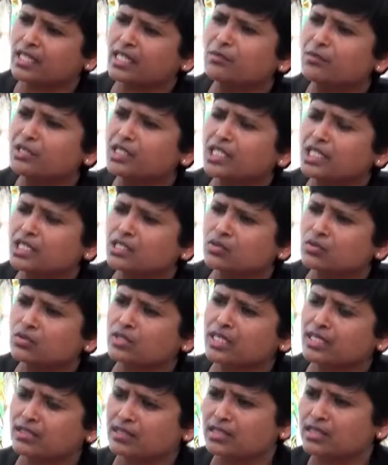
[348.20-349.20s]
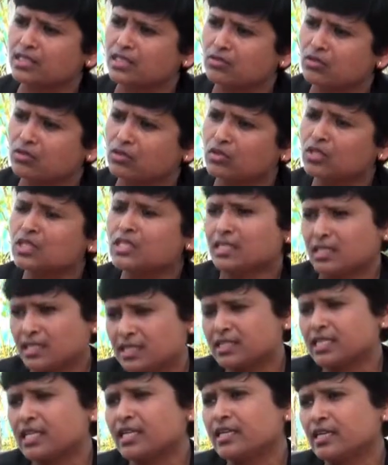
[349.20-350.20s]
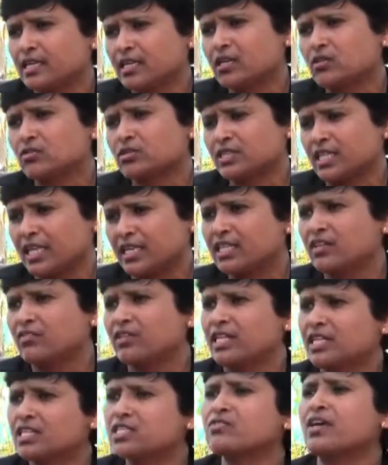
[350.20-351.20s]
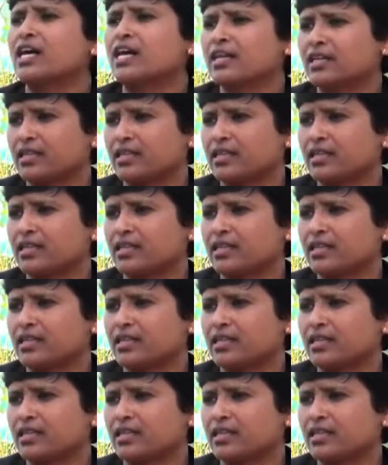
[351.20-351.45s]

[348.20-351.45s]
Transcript: कम्युनिटीज़ को कहते हैं कि वो इस तरीके का कुछ एक्टिविटीज़ वहाँ